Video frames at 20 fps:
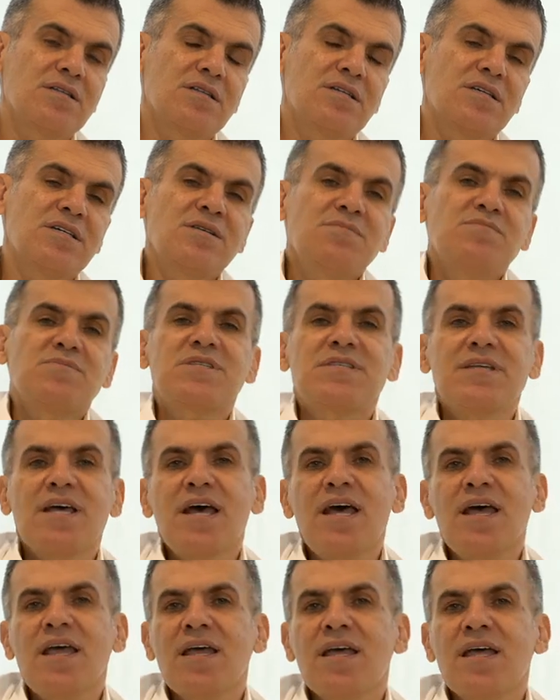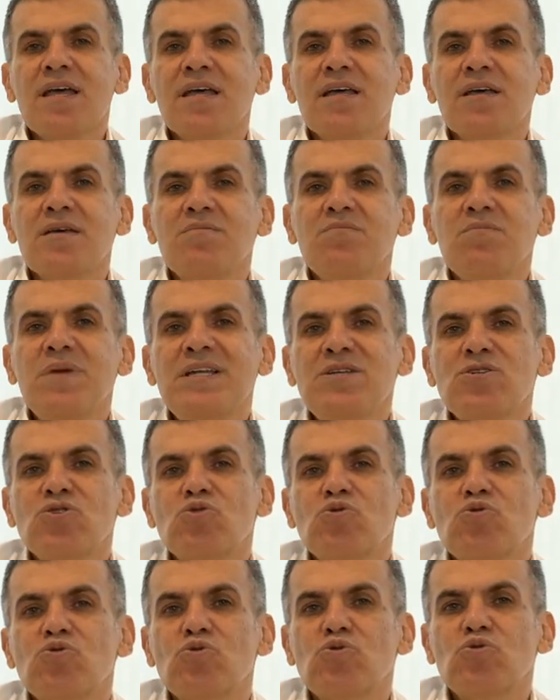kimse
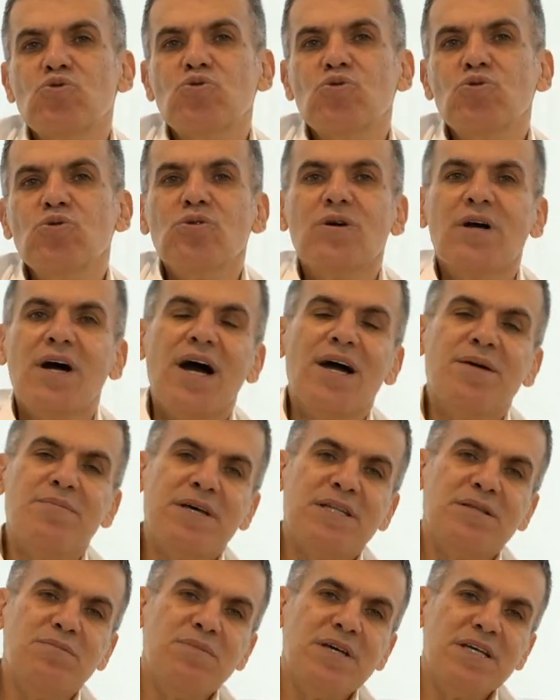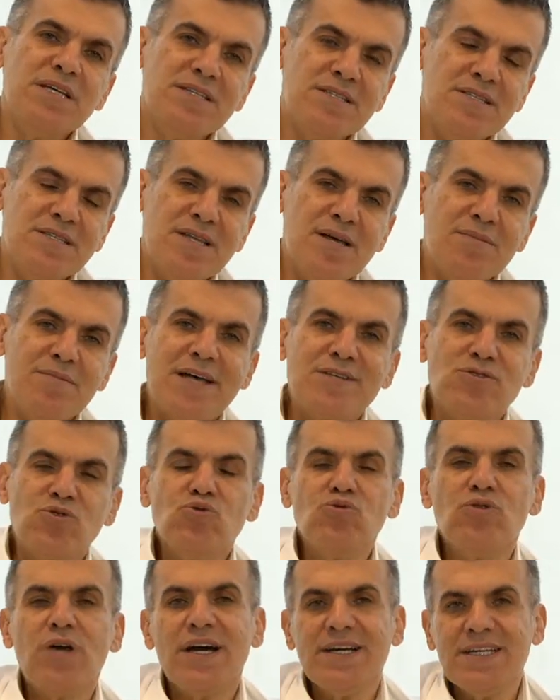menisküsünü kaybetmek istemez.
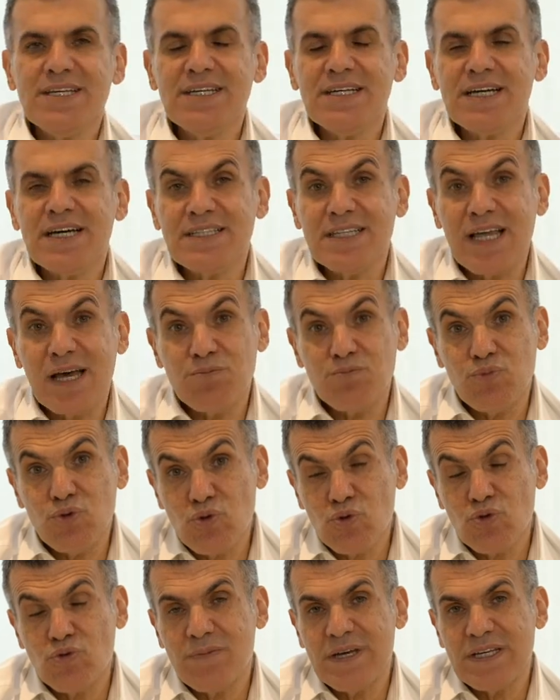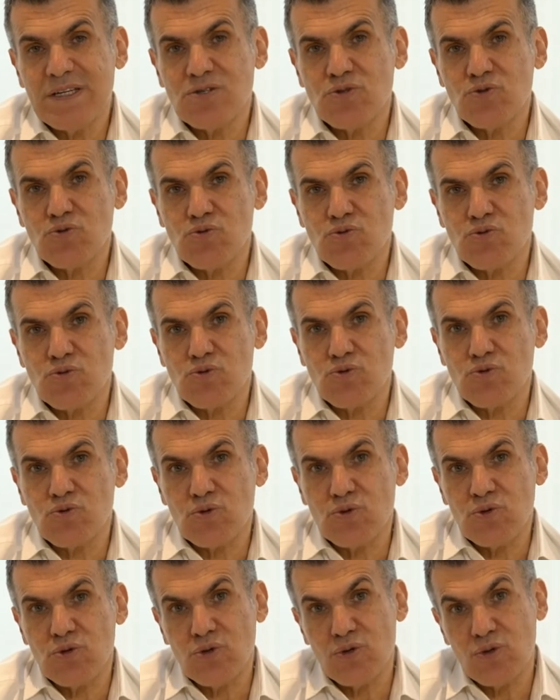Çünkü hakikaten büyük menisküs
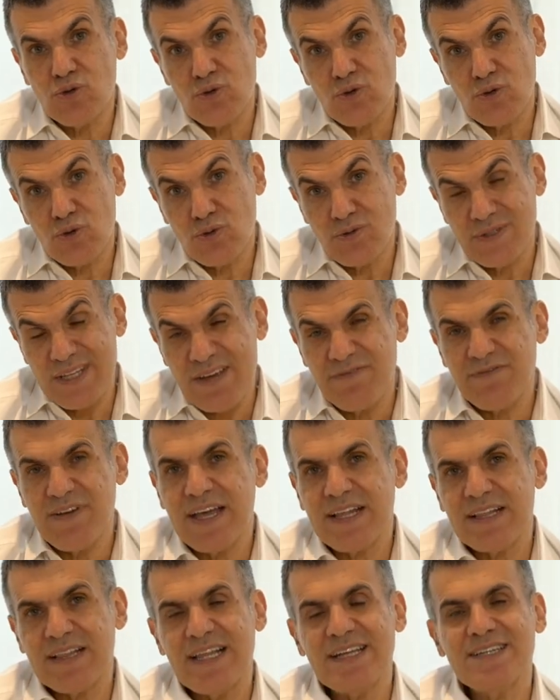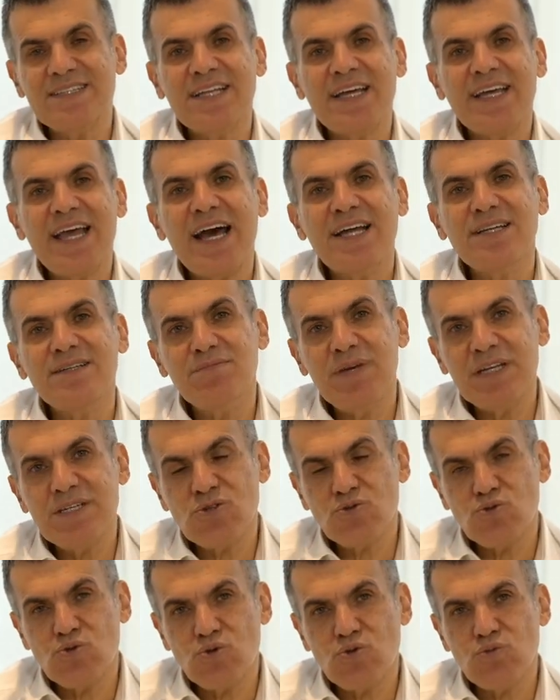e, defeklerinde yani
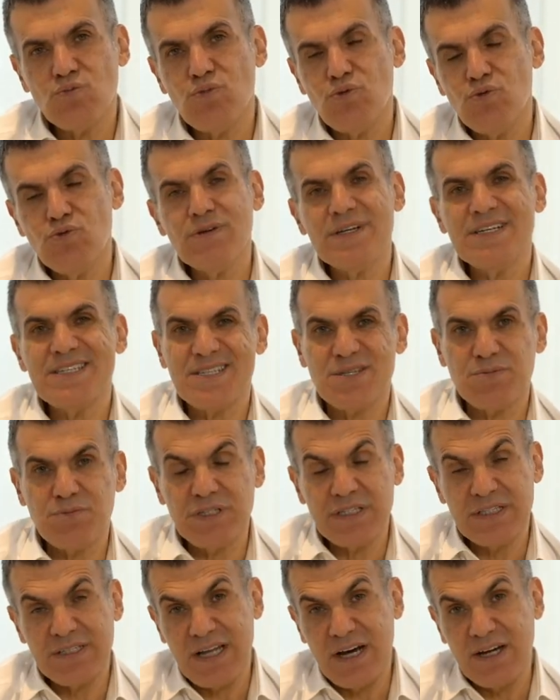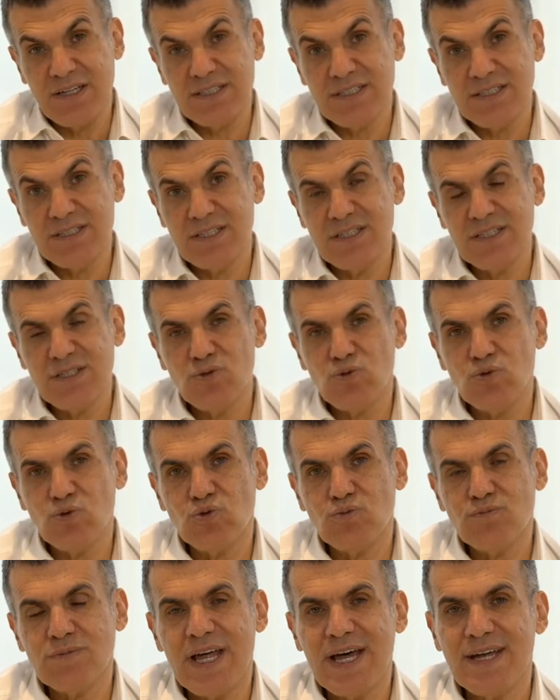menisküsün büyük kısmının alındığı
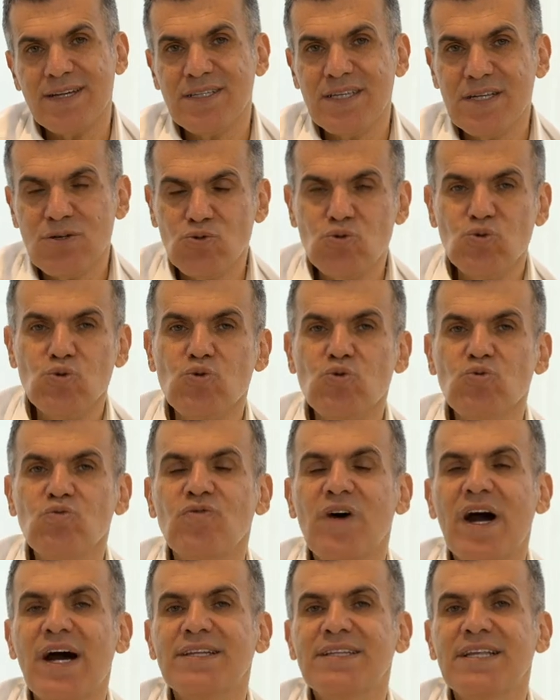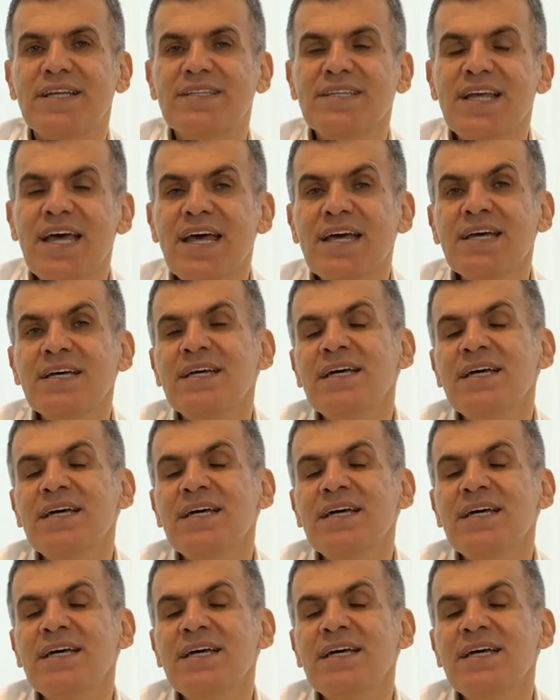durumlarda uzun vadede